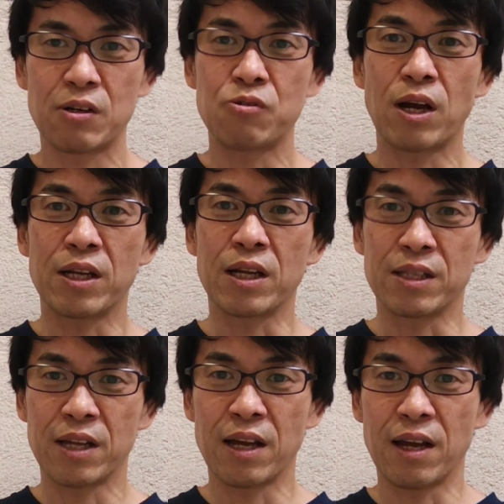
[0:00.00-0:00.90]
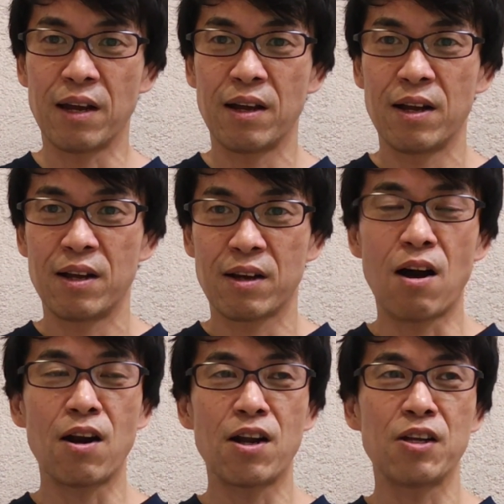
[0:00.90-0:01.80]
なぐらいなんで
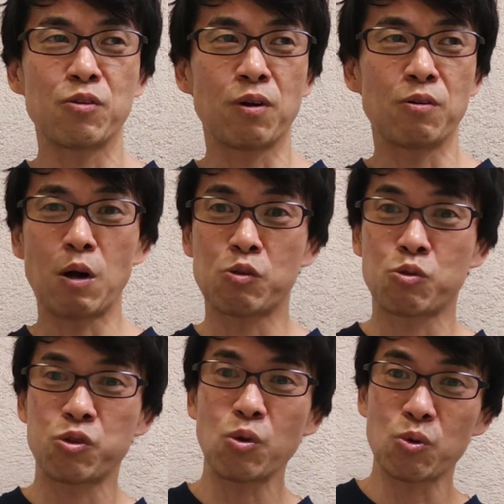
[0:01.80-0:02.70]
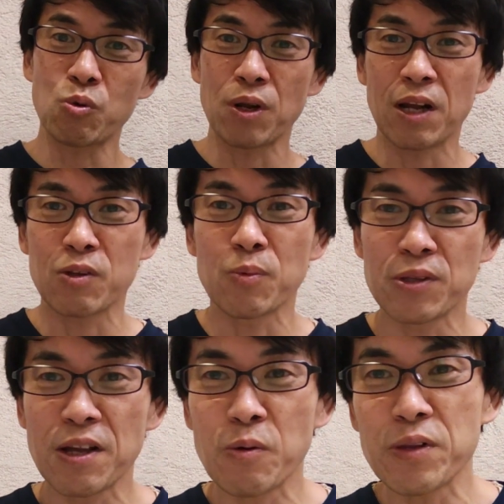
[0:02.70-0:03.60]
かからないっていうのすごい得やなと
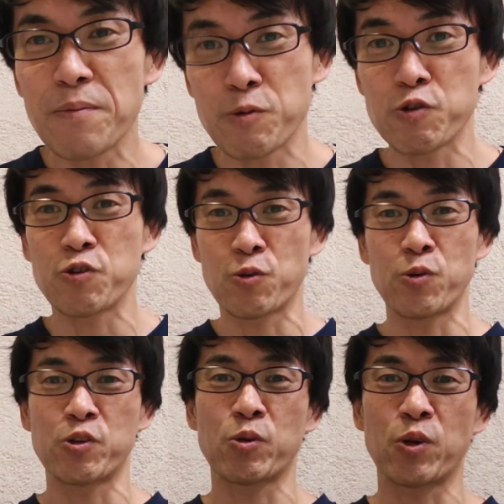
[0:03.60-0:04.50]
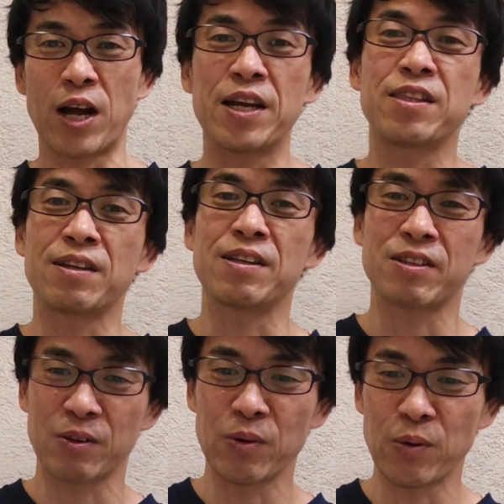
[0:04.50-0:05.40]
思ってほんで僕この仕事に入ったんで
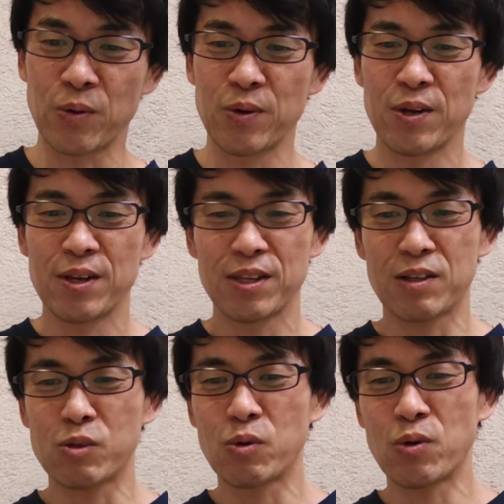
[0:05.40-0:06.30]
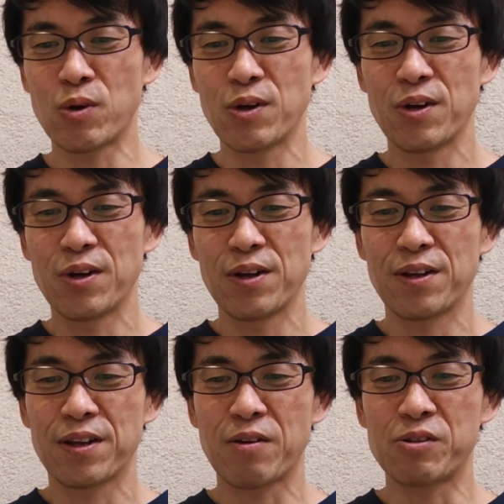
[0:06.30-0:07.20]
すけどだからその
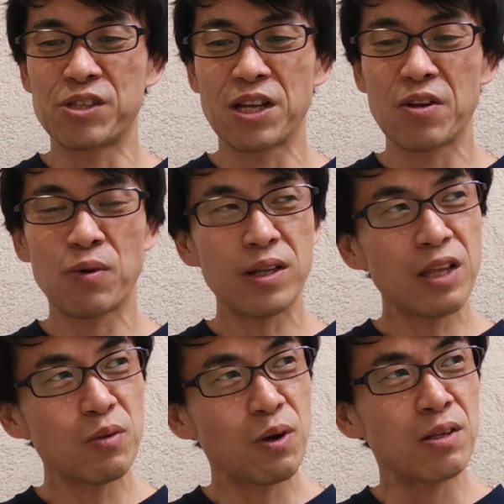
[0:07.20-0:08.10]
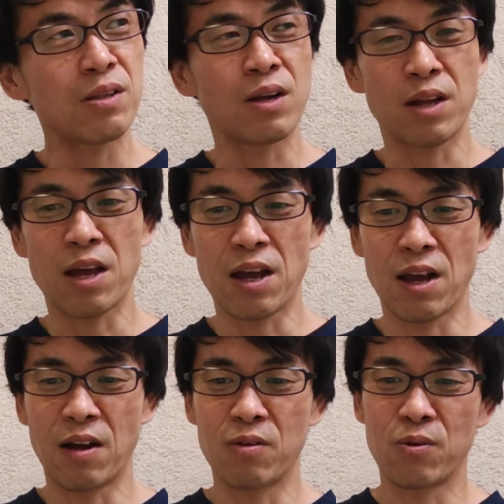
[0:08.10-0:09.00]
結構自営の方とかやったらね、
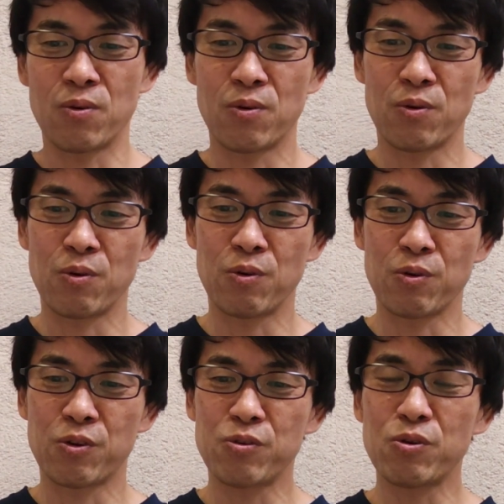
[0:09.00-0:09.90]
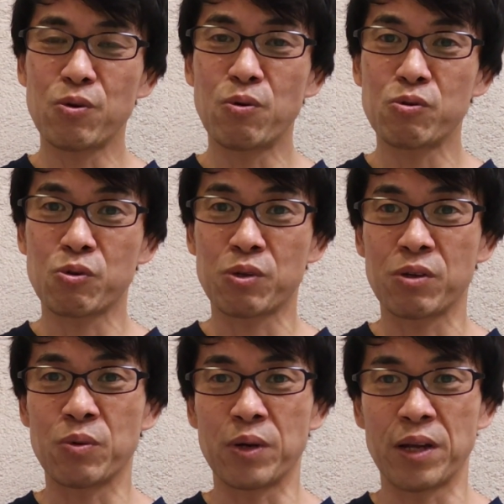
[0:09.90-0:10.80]
あのー、給料控除って
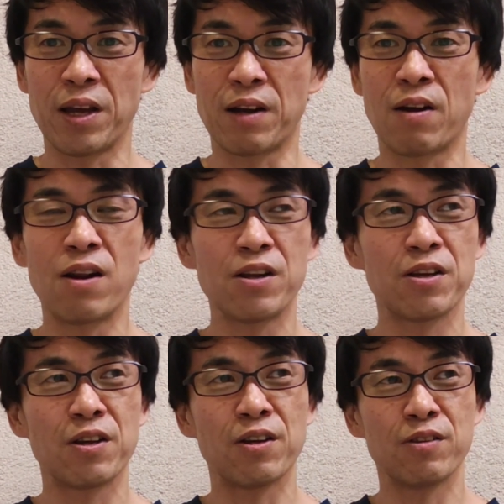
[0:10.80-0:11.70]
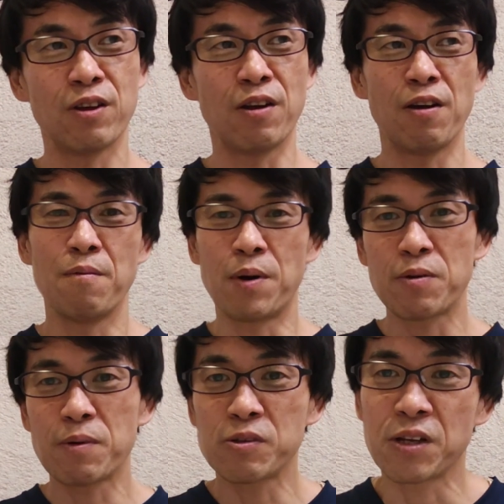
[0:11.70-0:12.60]
いうのはねかなりねま
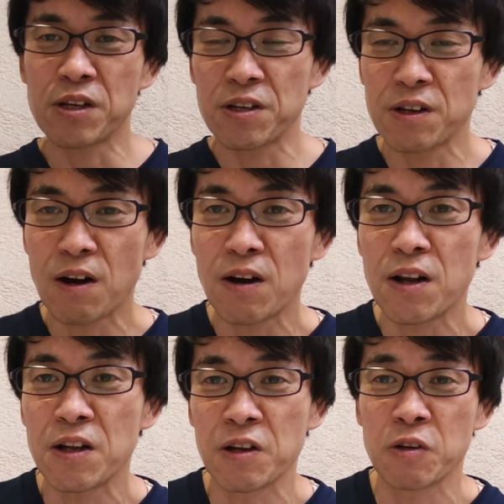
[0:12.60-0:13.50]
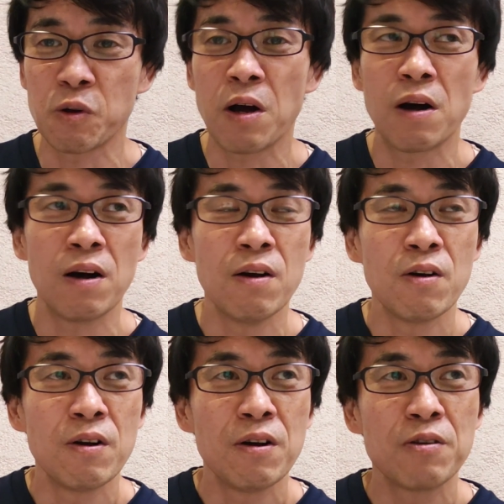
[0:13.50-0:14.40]
るまる税金かからないのが
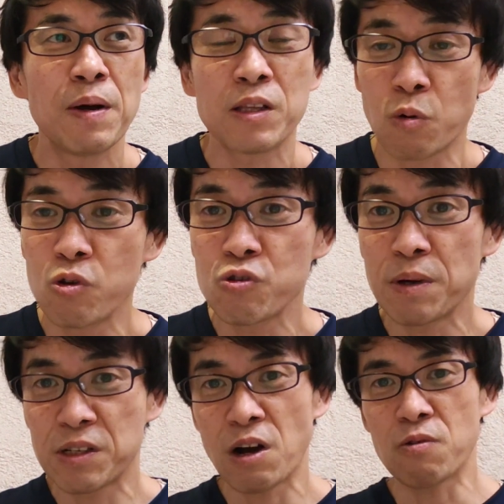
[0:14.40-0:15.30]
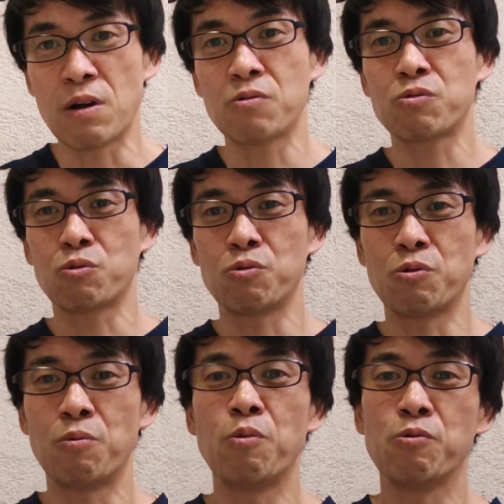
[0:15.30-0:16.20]
今やったら50万近くある
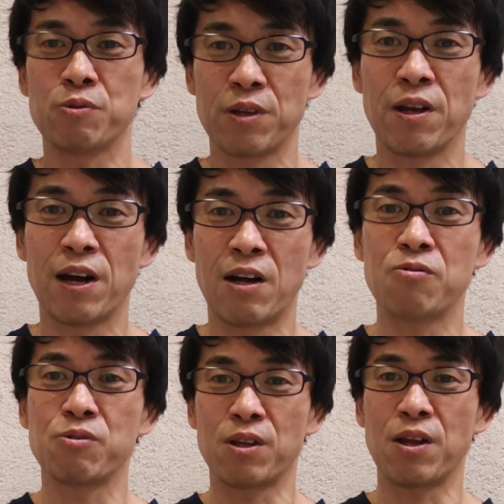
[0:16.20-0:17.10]
と思うんであるん